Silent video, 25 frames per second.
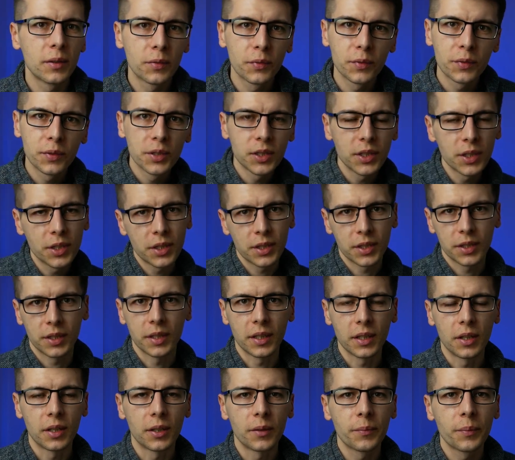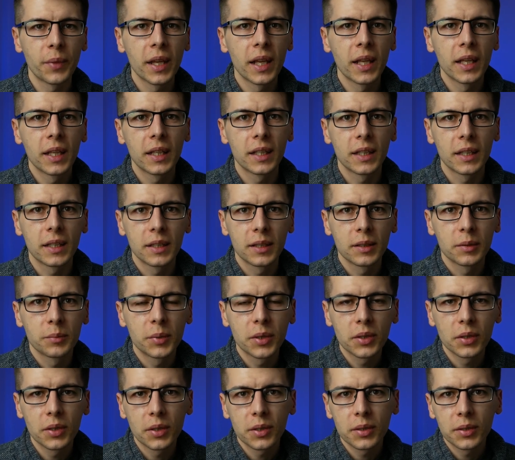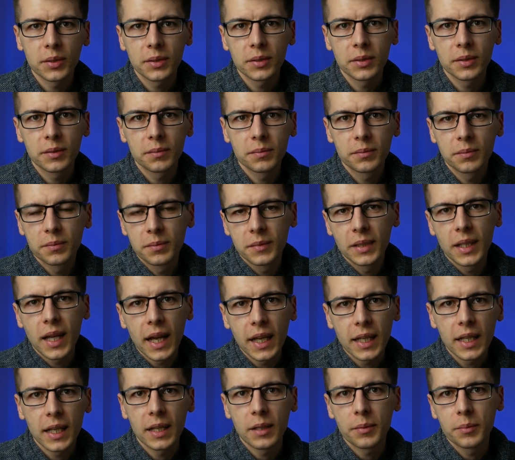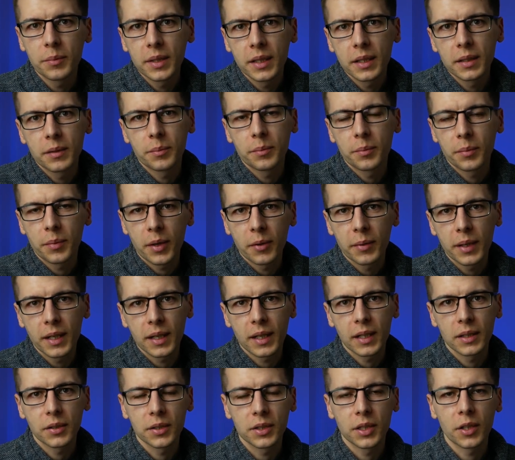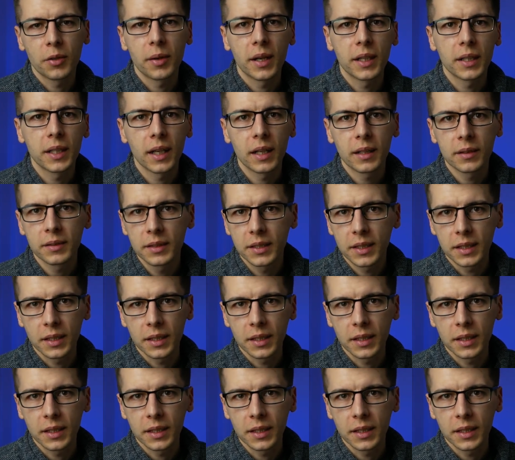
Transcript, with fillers: wciśnij go, y, bo to daje mi powera do działania.